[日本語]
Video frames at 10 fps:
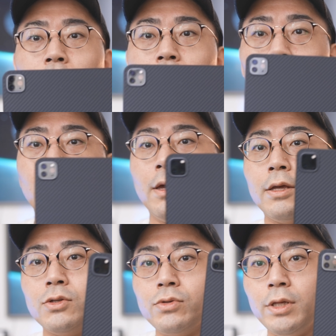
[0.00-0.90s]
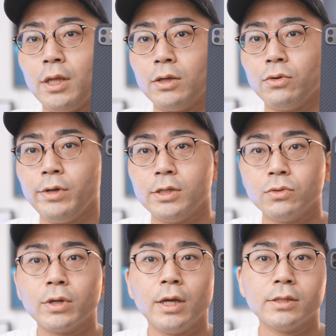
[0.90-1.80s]
はい、えー、12.9インチ
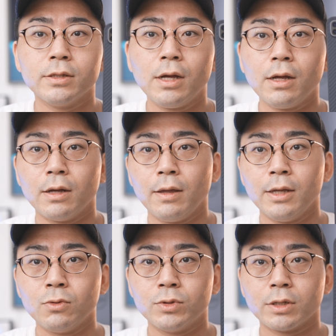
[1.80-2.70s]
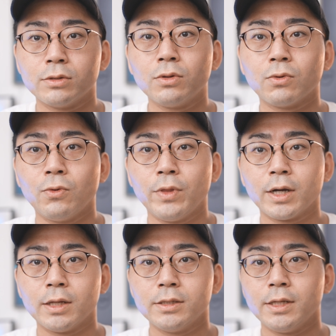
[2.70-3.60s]
のケースが、えー、装着するとこんな
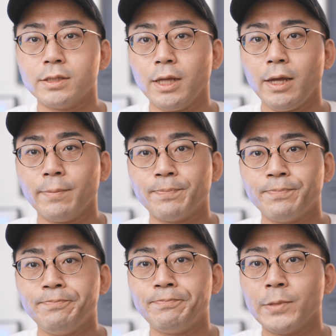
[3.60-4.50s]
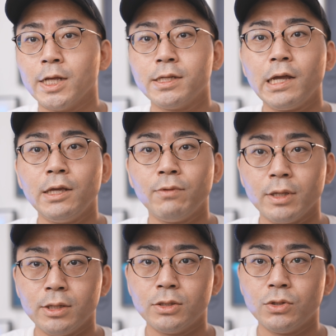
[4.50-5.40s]
感じですね。うん。デザインは
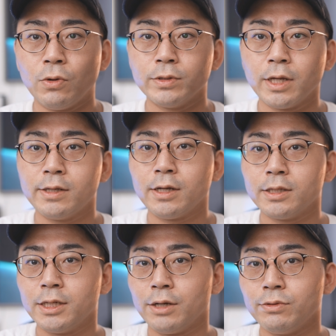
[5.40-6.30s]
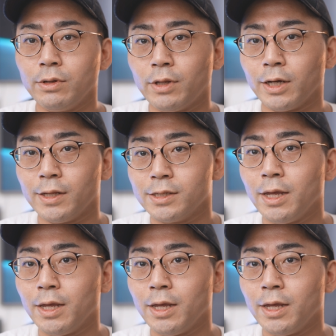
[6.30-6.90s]
一緒。サイズが違うっていうだけです